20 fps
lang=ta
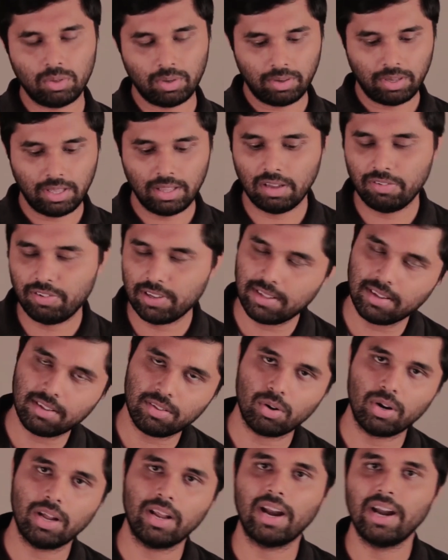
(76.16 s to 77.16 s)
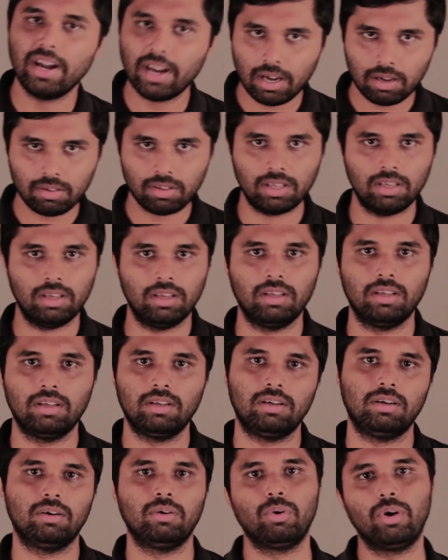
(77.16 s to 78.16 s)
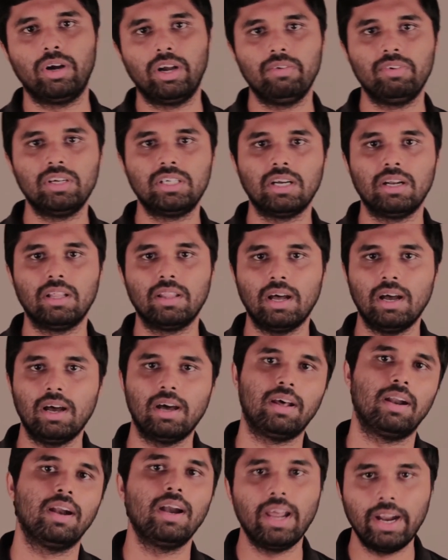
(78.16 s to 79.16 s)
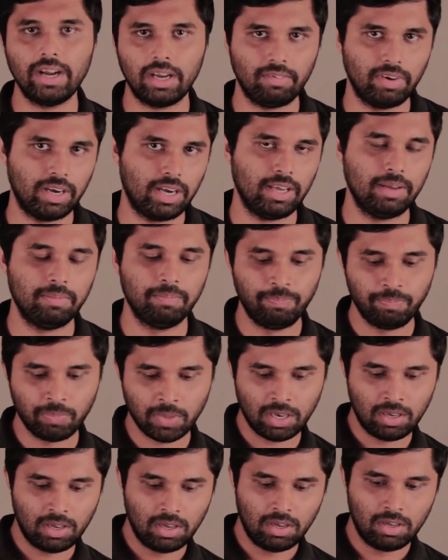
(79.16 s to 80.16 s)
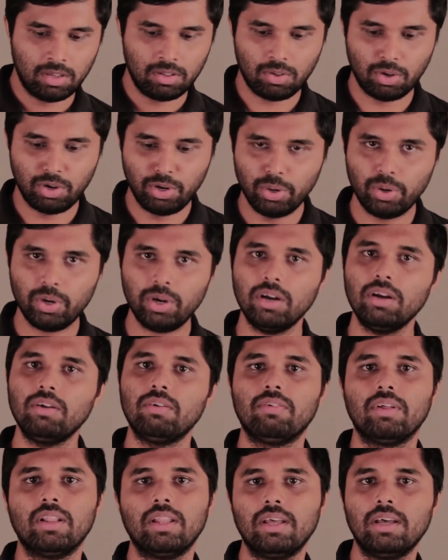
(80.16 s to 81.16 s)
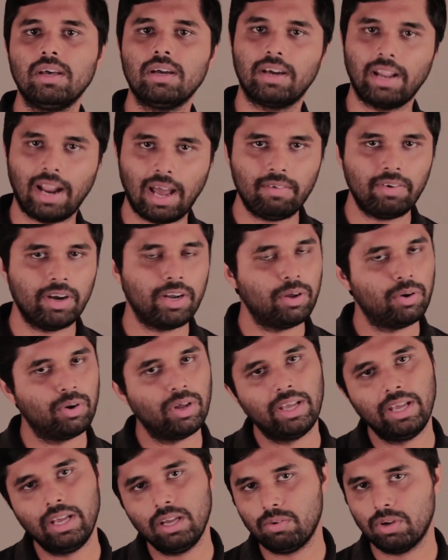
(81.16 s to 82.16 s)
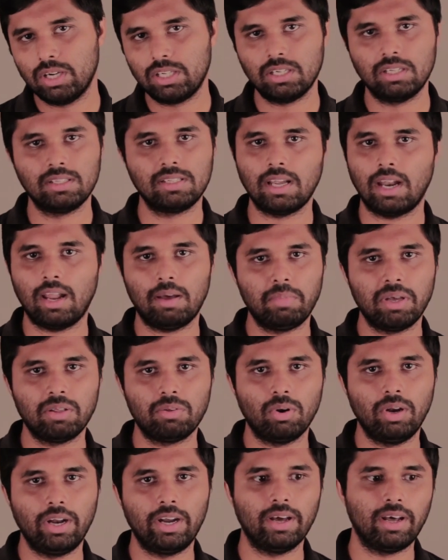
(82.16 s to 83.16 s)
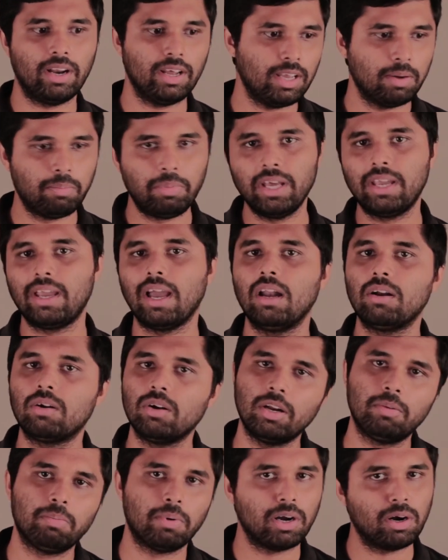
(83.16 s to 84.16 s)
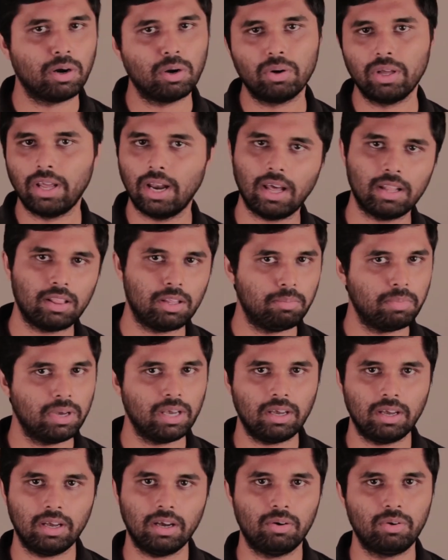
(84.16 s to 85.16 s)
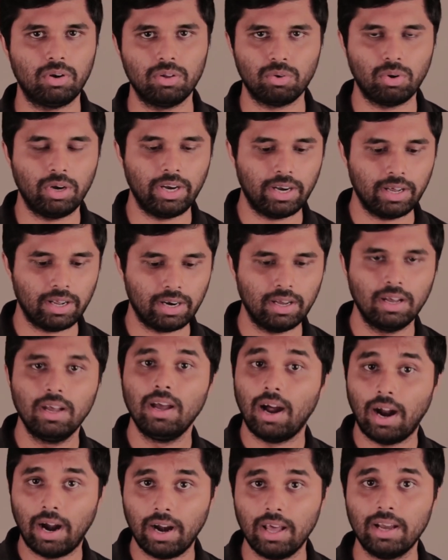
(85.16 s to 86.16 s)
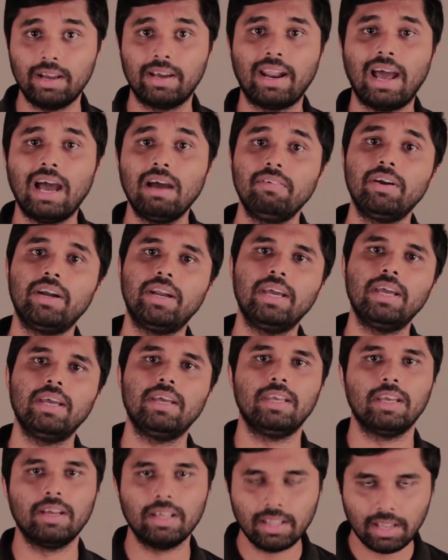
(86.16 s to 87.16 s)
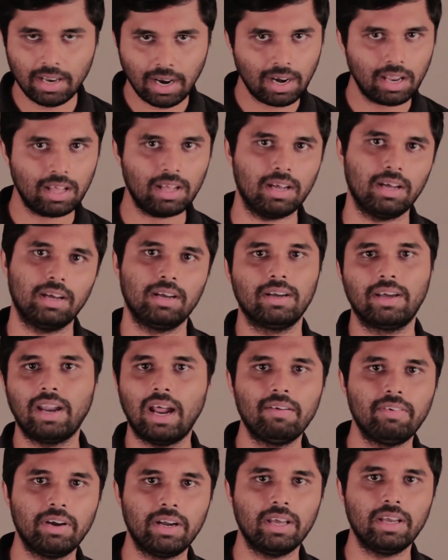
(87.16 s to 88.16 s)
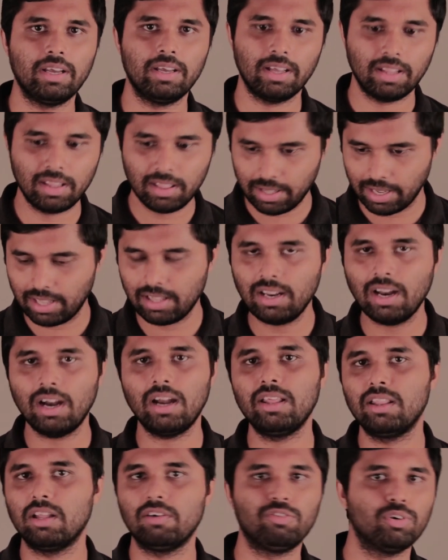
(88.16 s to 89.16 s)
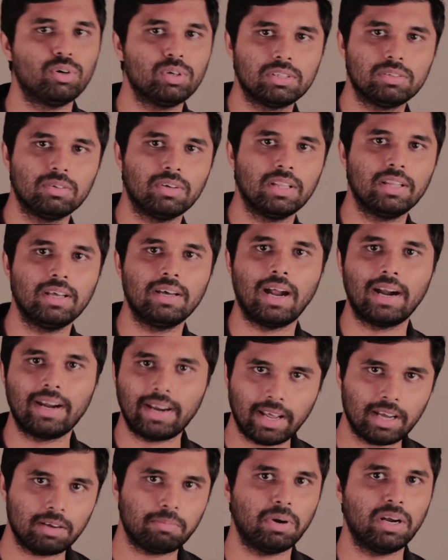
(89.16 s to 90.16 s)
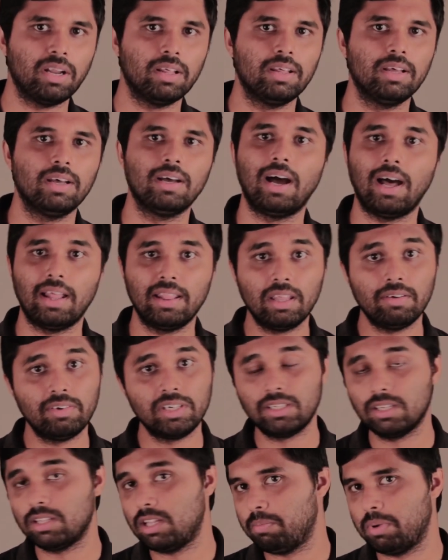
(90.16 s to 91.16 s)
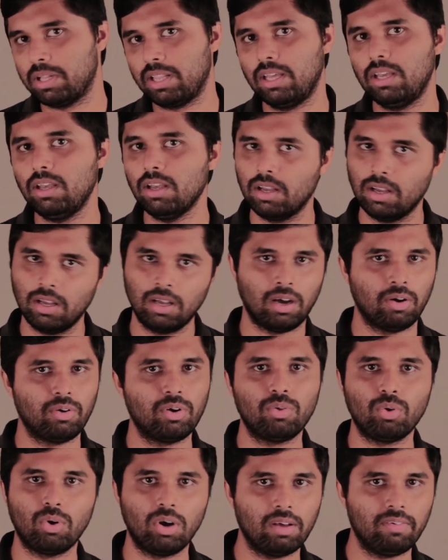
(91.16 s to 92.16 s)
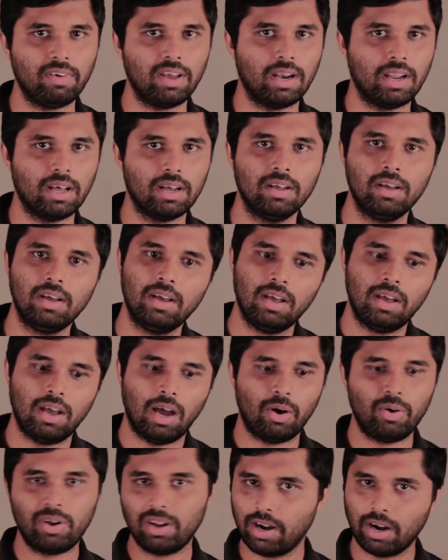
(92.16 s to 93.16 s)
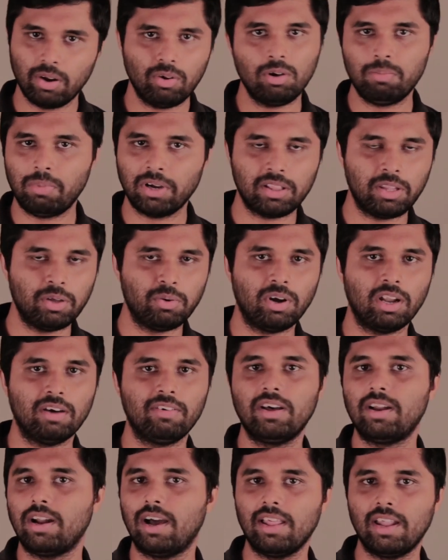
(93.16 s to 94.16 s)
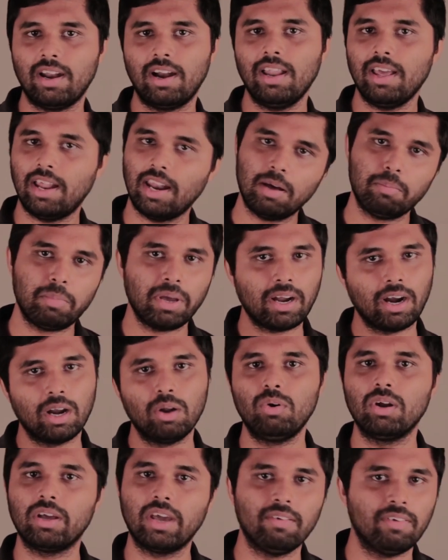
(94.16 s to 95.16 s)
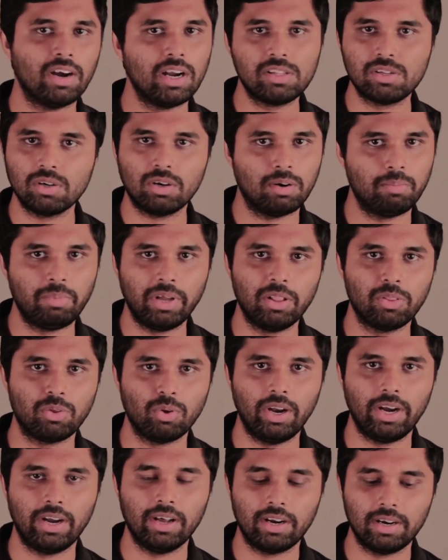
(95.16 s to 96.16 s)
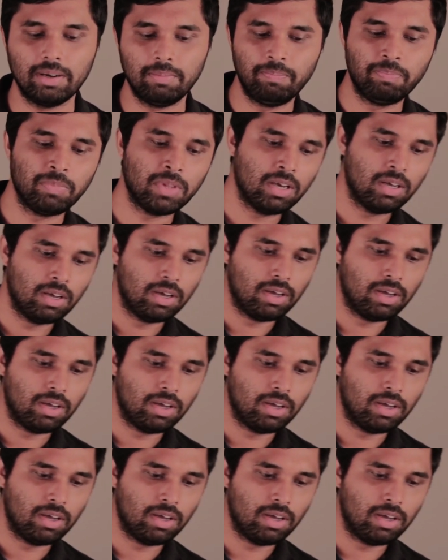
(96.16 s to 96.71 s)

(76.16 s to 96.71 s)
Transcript: ஸோ இந்த ஃபிசிக்ஸோட ரெண்டாவது ஒரு டிவிஷன் தான் ரிலேட்டிவிட்டி ஸோ நியூட்டன் வந்து கிராவிட்டியோட ஈக்குவேஷன்ஸ் எல்லாமே சொல்லிட்டாரு எப்படி கால்குலேட் பண்ணணும் எல்லாத்தையுமே அவர் சொல்லிட்டாரு ஆனால் கிராவிட்டி எதனால கிராவிட்டி எந் எதனால இந்த ஃபோர்ஸ் வந்து அட்ராக்ட் பண்ணுது அந்த விஷயத்தை பற்றி அவர் சொல்லவே இல்லை அவர் கடவுள் பக்தி உள்ளவர் அதனால் எல்லாமே கடவுளுக்கே வெளிச்சம் அப்படின்னு சொல்லிட்டாரு